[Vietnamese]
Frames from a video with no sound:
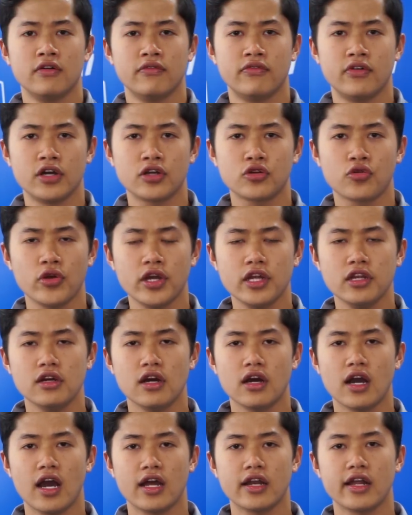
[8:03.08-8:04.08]
Với quỹ
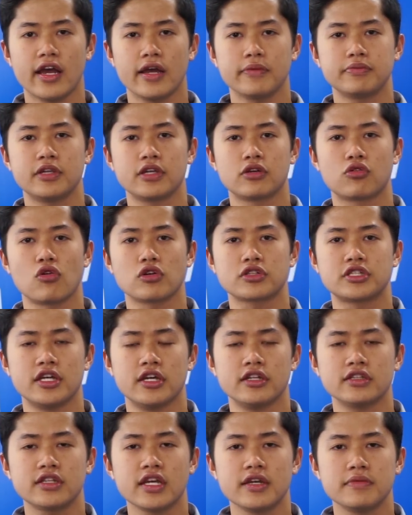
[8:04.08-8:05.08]
lương hạn hẹp thì cuộc
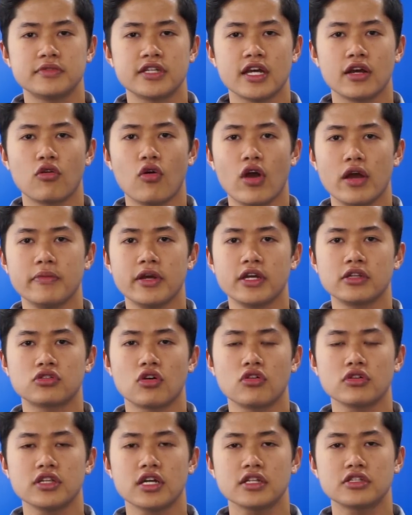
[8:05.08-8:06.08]
chiến tìm ra ngoại binh
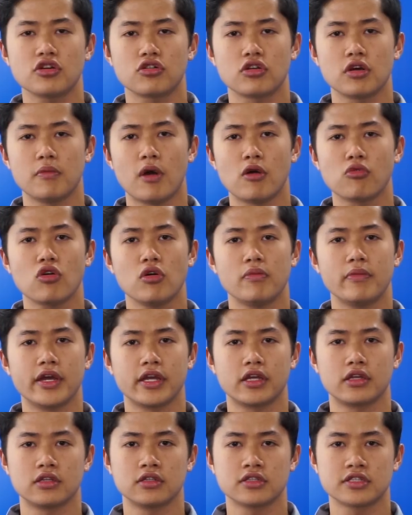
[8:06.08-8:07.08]
tốt nhất cho đội bóng của
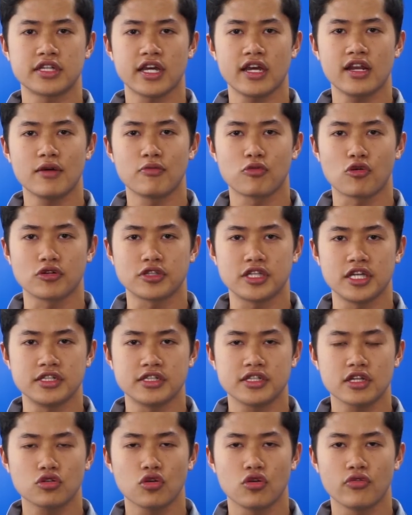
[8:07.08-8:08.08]
mình sẽ là một cuộc chiến
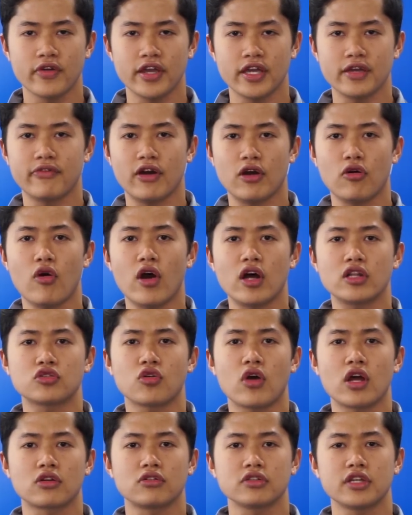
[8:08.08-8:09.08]
rất thú vị và hoàn
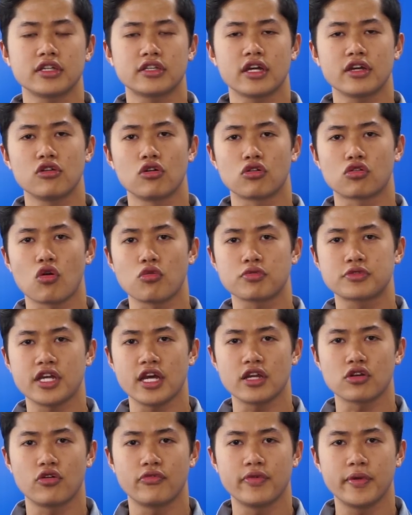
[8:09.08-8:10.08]
toàn có thể thay đổi cục
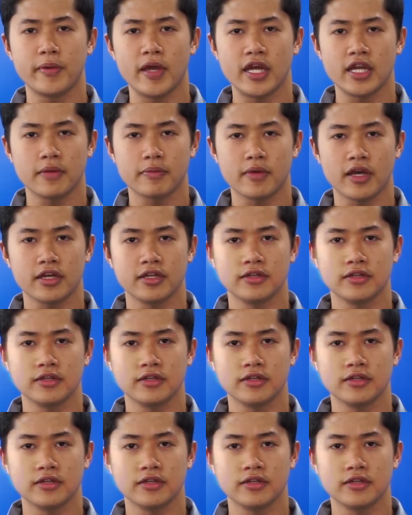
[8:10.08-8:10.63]
diện của VBA năm nay.